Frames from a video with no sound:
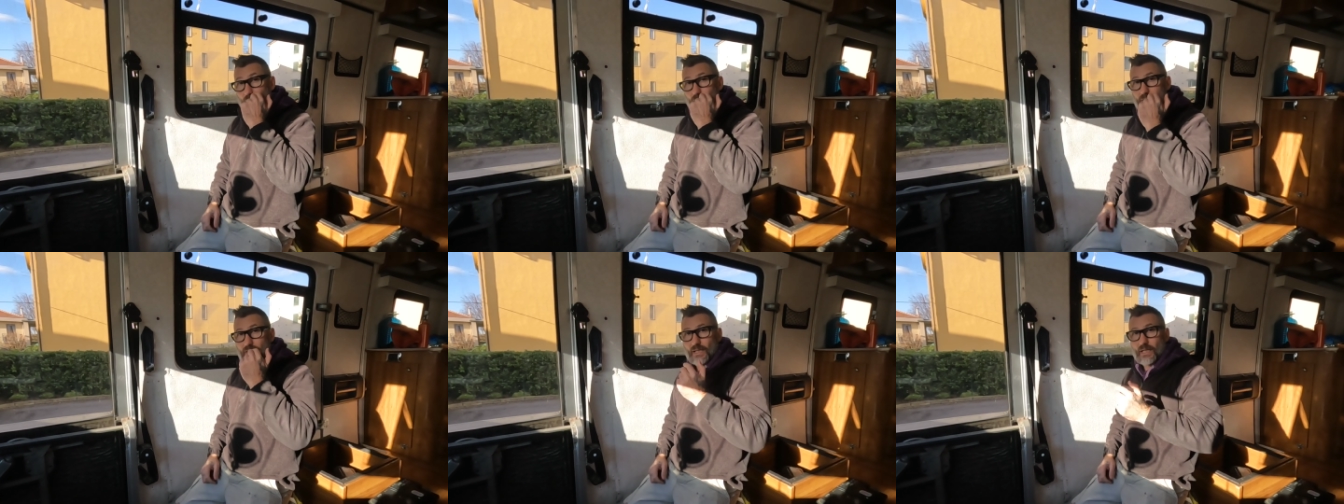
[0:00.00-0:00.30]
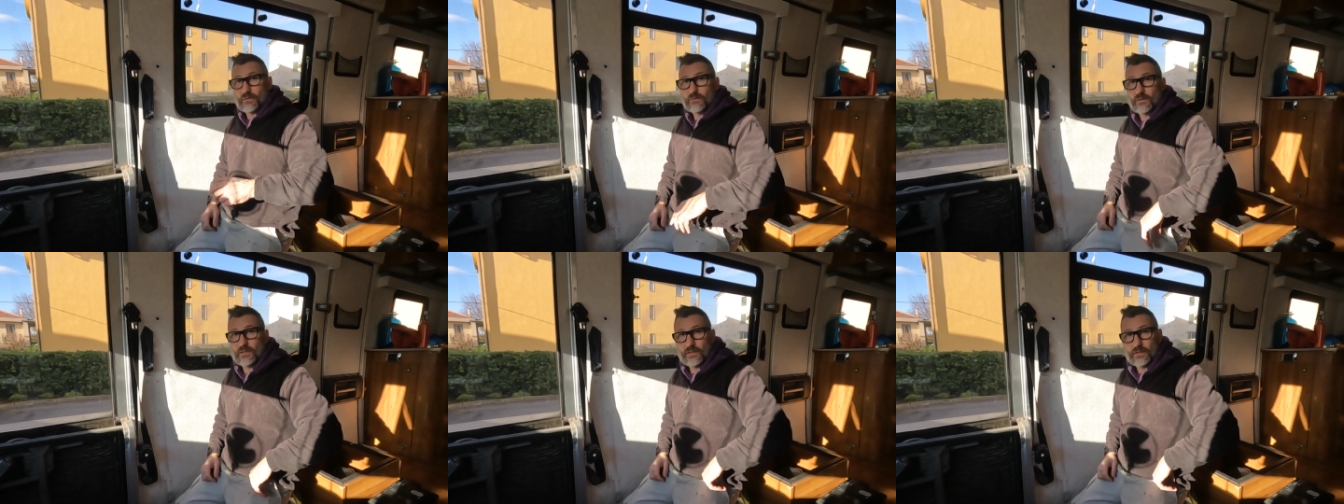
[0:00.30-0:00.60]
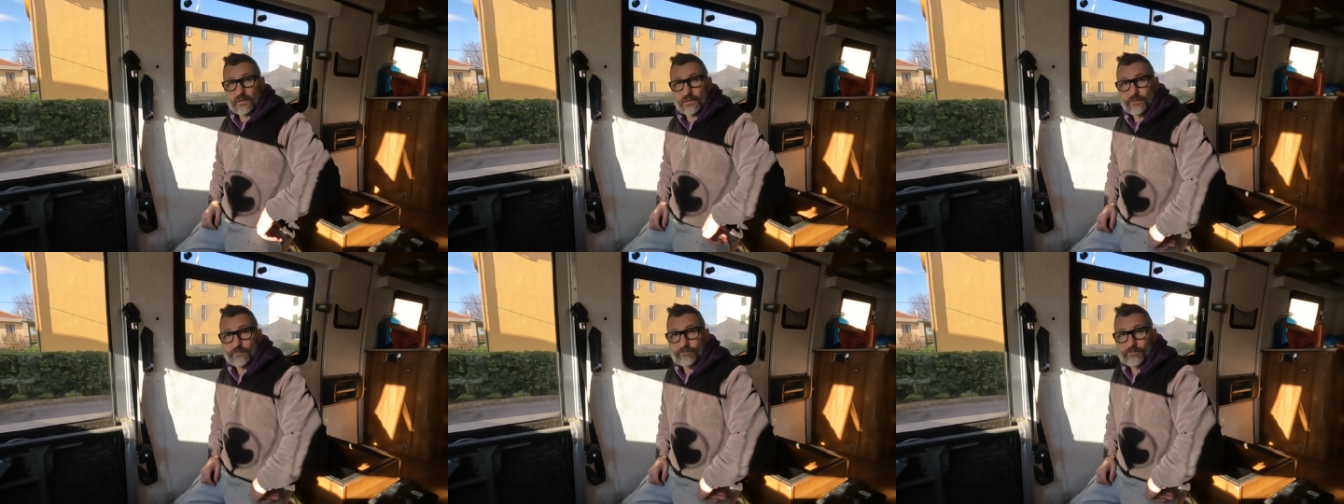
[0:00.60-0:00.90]
col telaio, del,
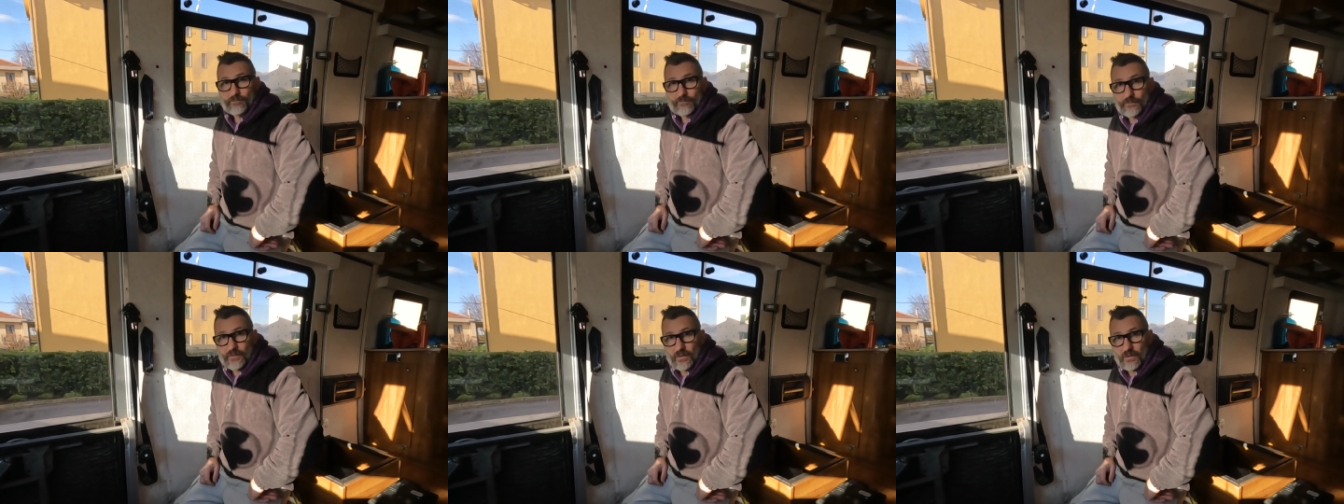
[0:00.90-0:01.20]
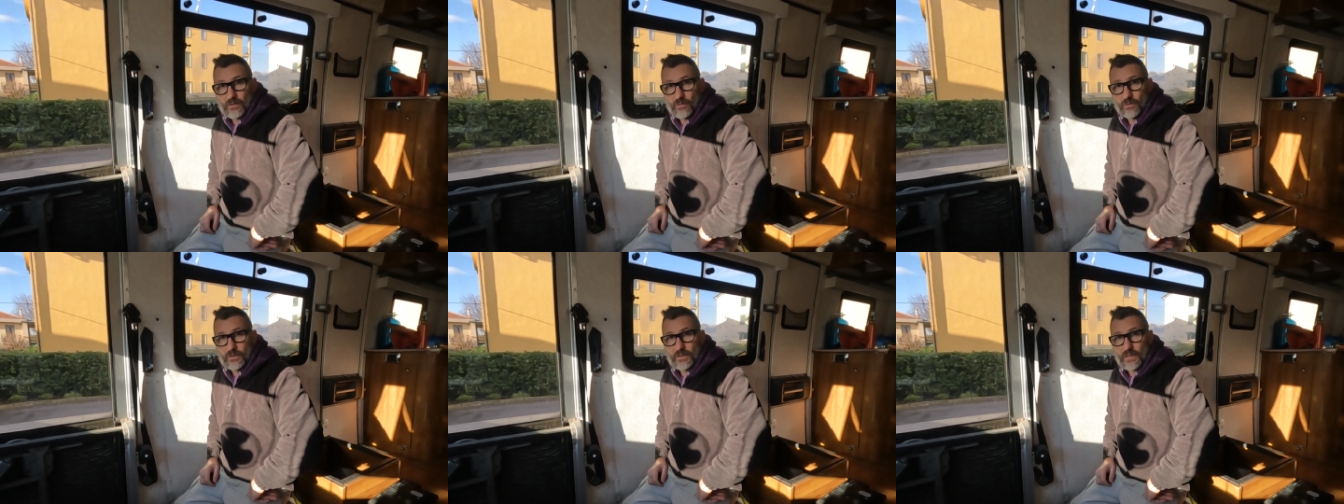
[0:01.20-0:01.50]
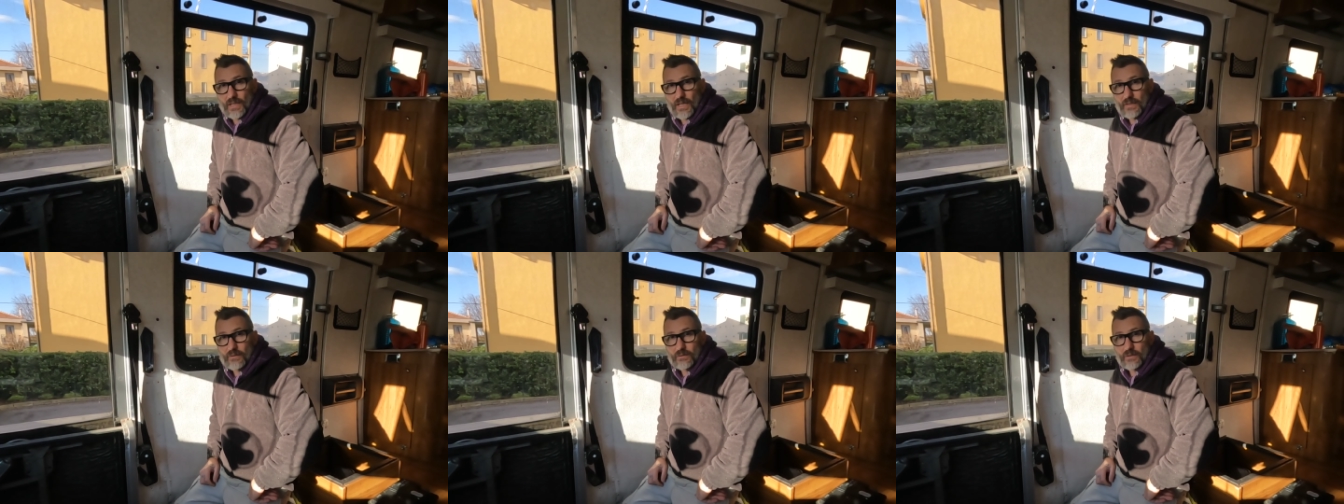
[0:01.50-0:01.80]
col
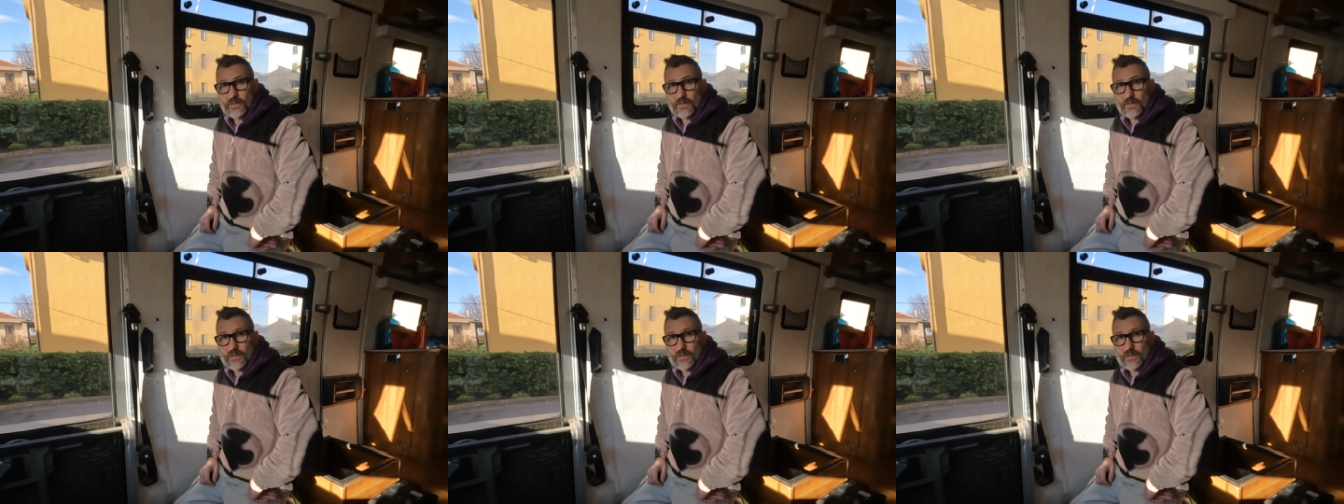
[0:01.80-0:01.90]
telaio